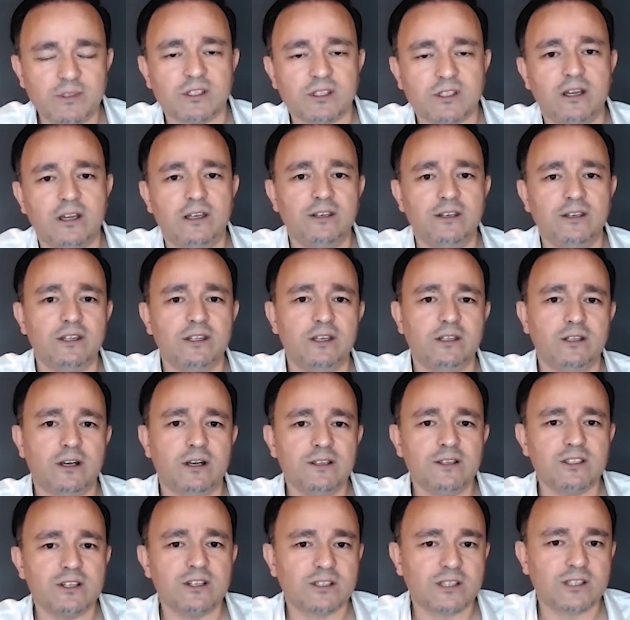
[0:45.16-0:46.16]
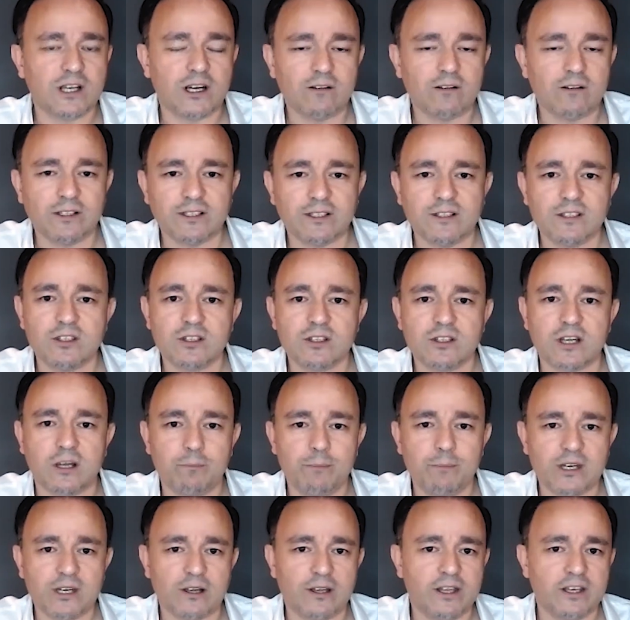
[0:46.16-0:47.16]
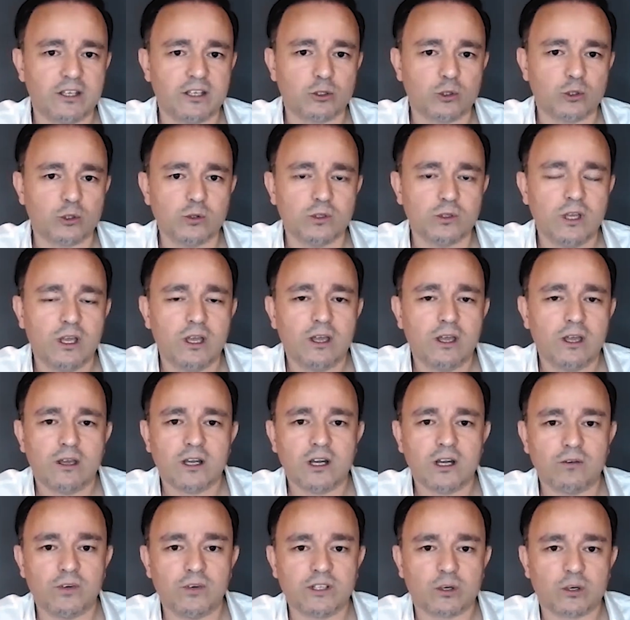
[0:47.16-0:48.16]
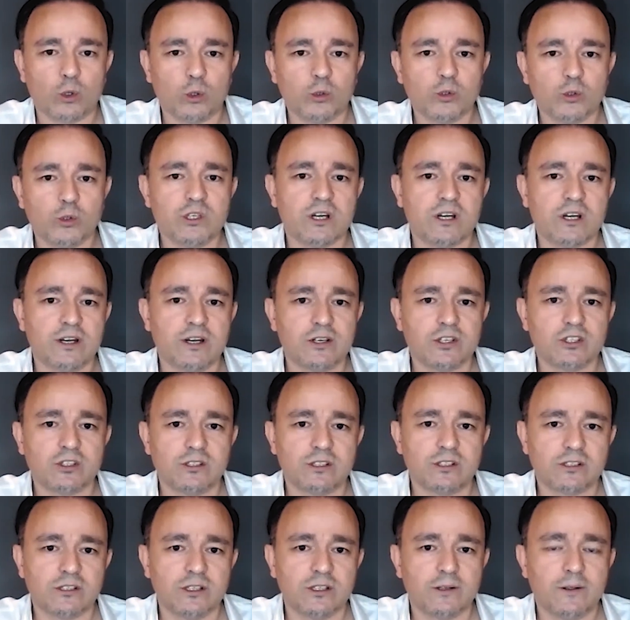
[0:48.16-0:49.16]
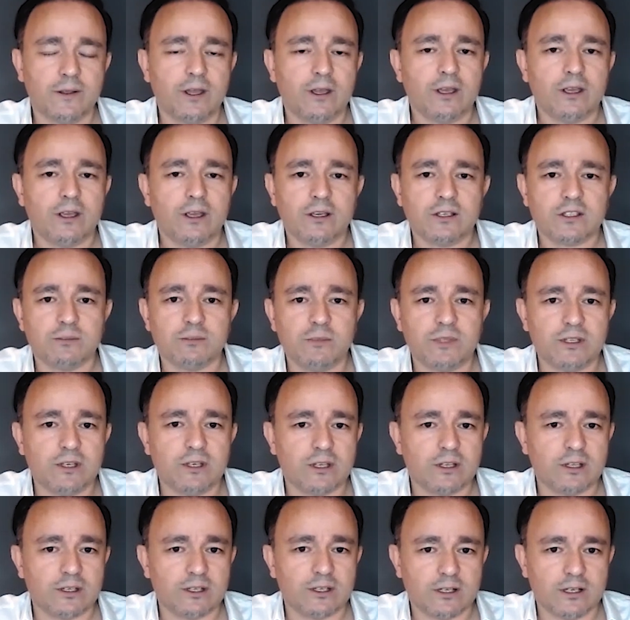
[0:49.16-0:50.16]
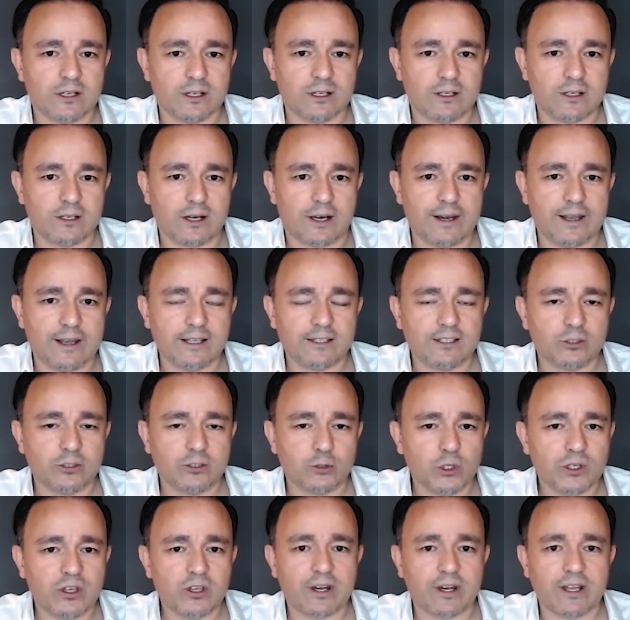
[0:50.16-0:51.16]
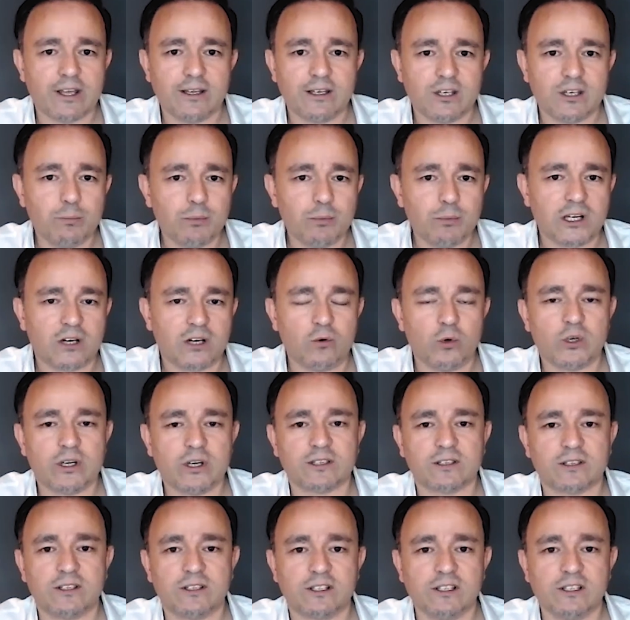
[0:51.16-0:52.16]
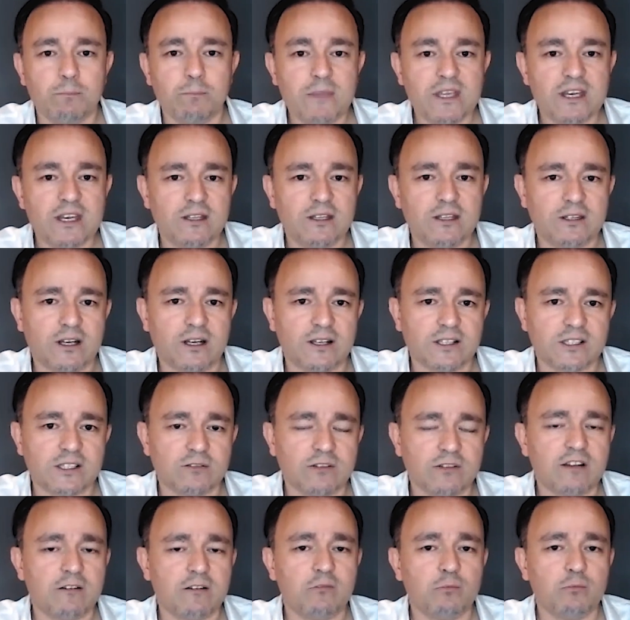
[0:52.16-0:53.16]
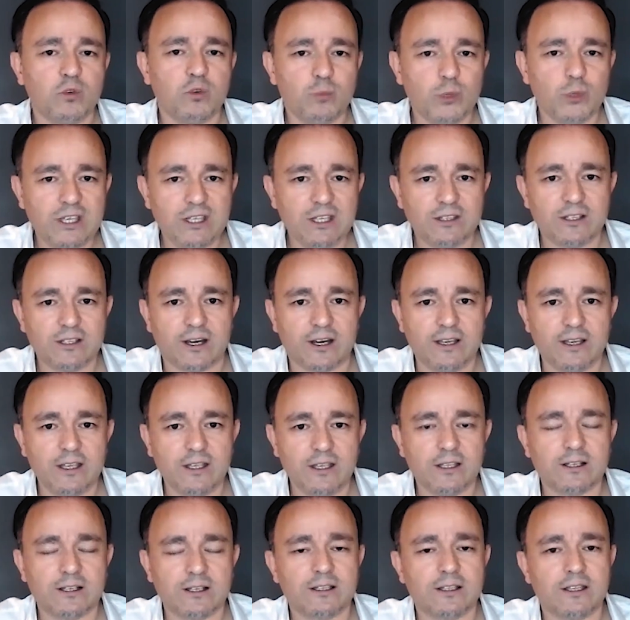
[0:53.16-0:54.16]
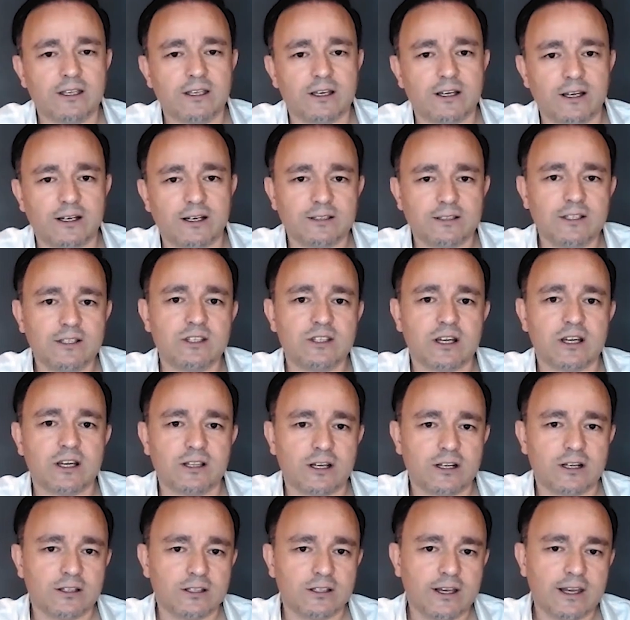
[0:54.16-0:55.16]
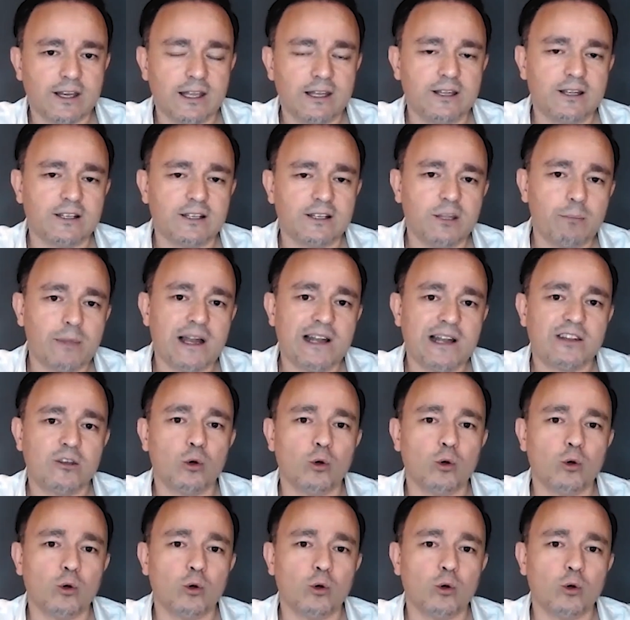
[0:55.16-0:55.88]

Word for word: dahilindeydi. Ancak davadan çıkan bir anekdot kafalar oldukça karıştırdı. Şimdi anekdota göre Ripple avukatlarının bir iddiası var ve bu, bu iddiayı e, kanıtlayacaklarına dair ellerinde belge